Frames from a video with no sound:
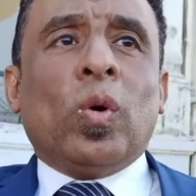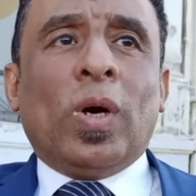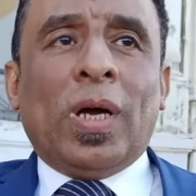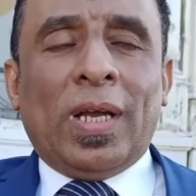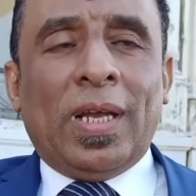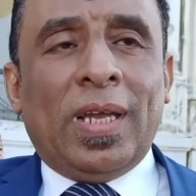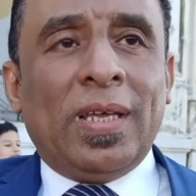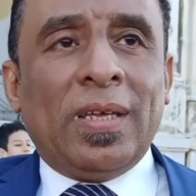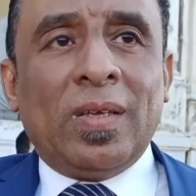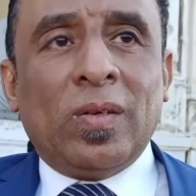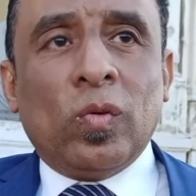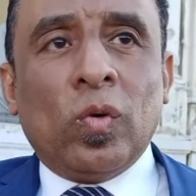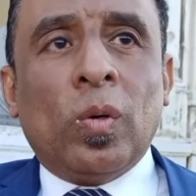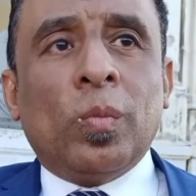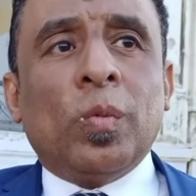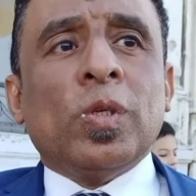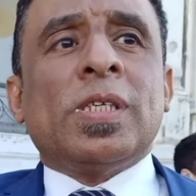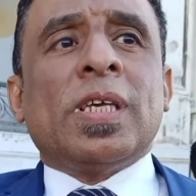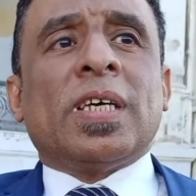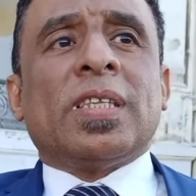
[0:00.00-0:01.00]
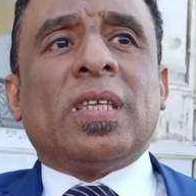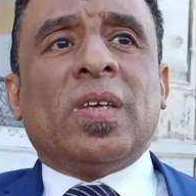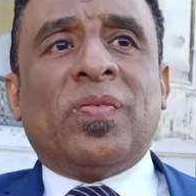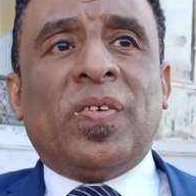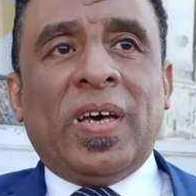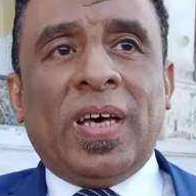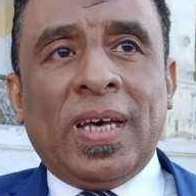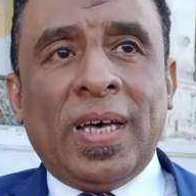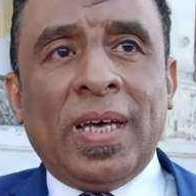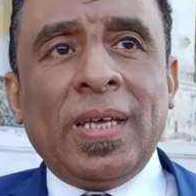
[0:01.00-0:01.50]
وهله ومنذ
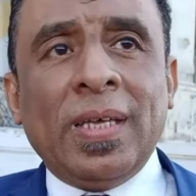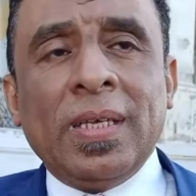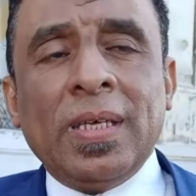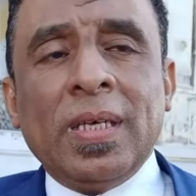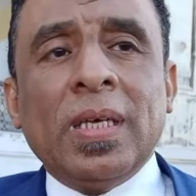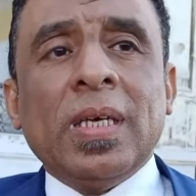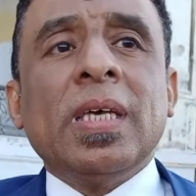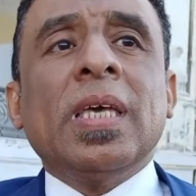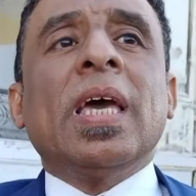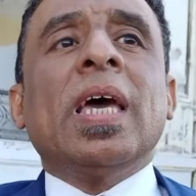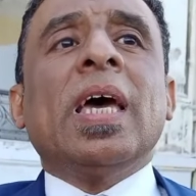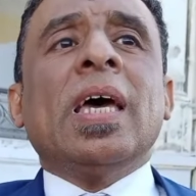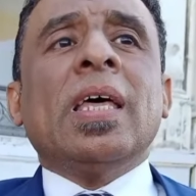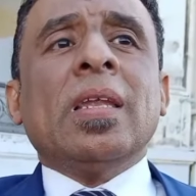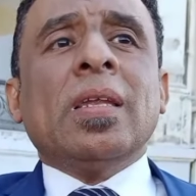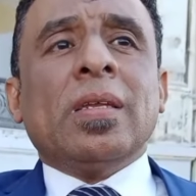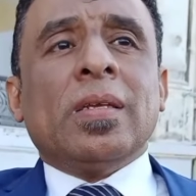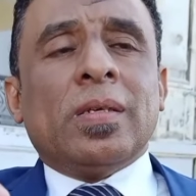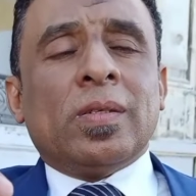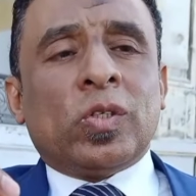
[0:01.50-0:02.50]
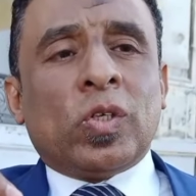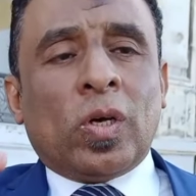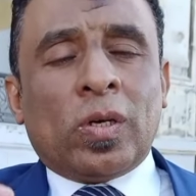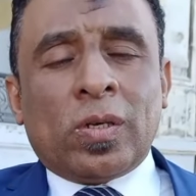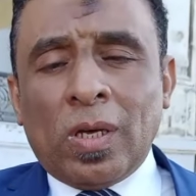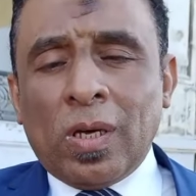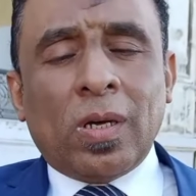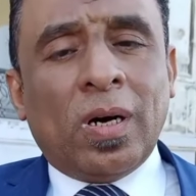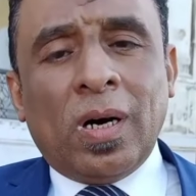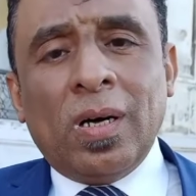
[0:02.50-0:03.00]
اختفائها كان
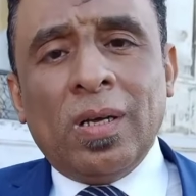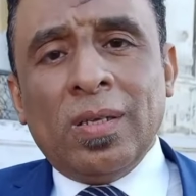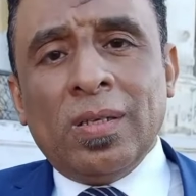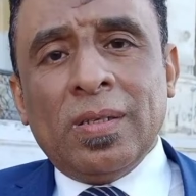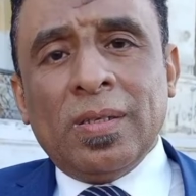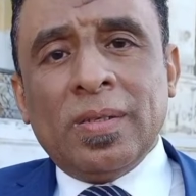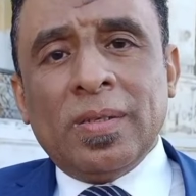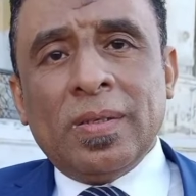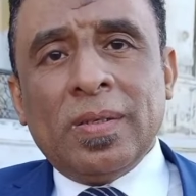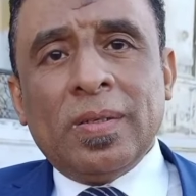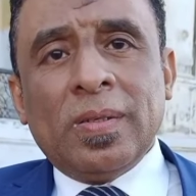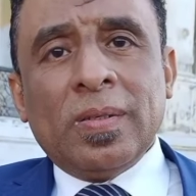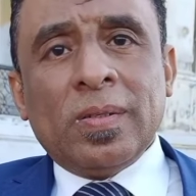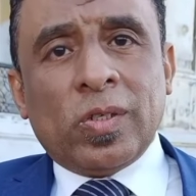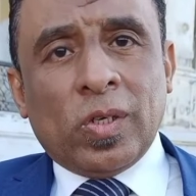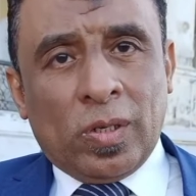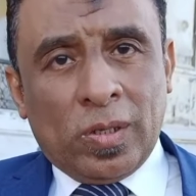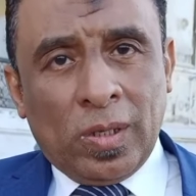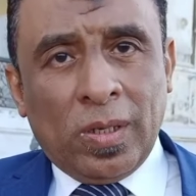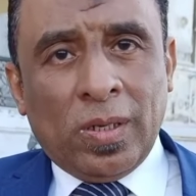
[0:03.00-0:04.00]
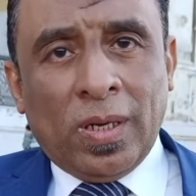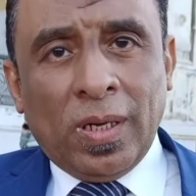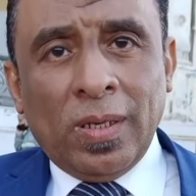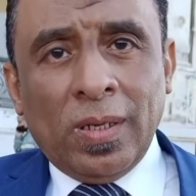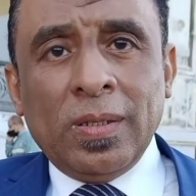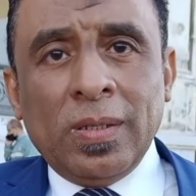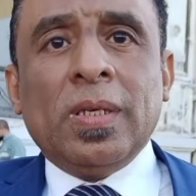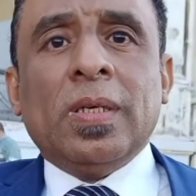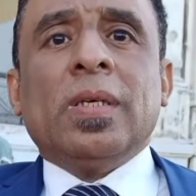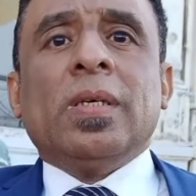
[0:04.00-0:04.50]
شقيقها شقيقها
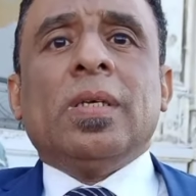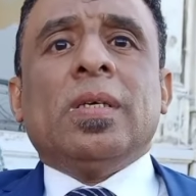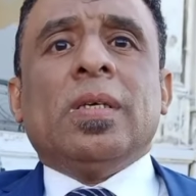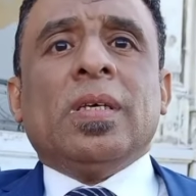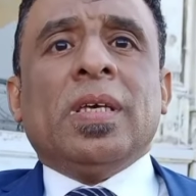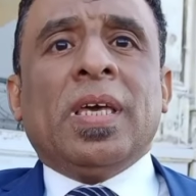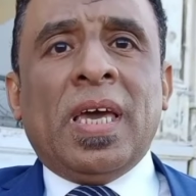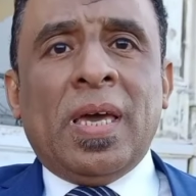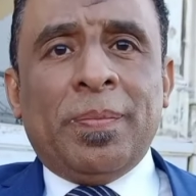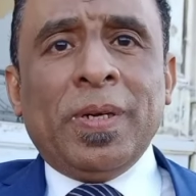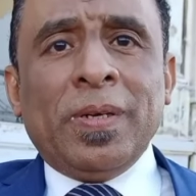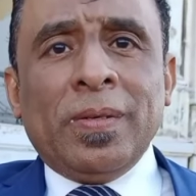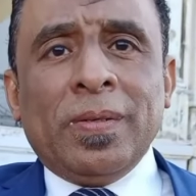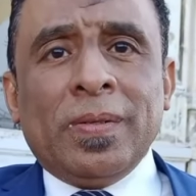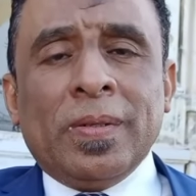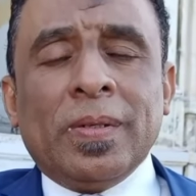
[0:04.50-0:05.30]
جابر